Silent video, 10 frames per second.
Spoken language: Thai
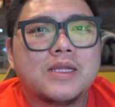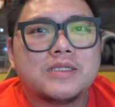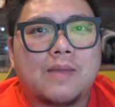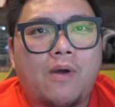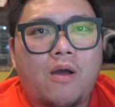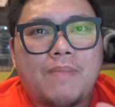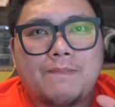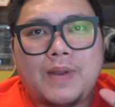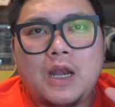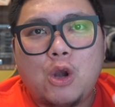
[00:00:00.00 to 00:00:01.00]
แต่พอปรับ
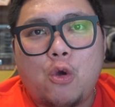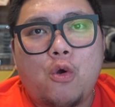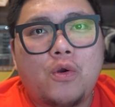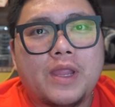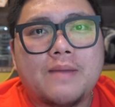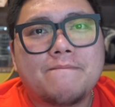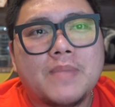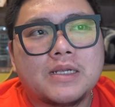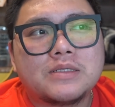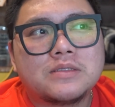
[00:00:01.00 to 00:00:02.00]
เป็นโลเนี่ย
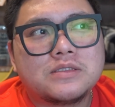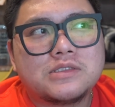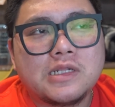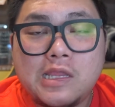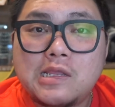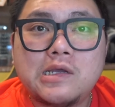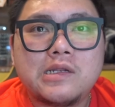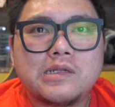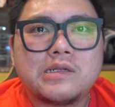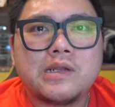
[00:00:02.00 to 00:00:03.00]
มันจะดีขึ้น
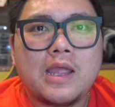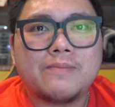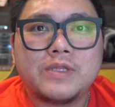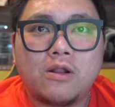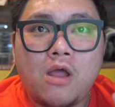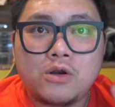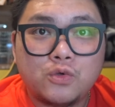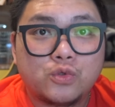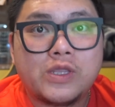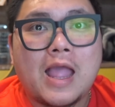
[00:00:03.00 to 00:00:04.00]
นะครับเดี๋ยวลองดู
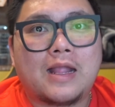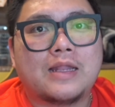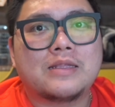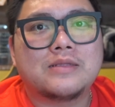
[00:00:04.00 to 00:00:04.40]
ตัวอย่างกัน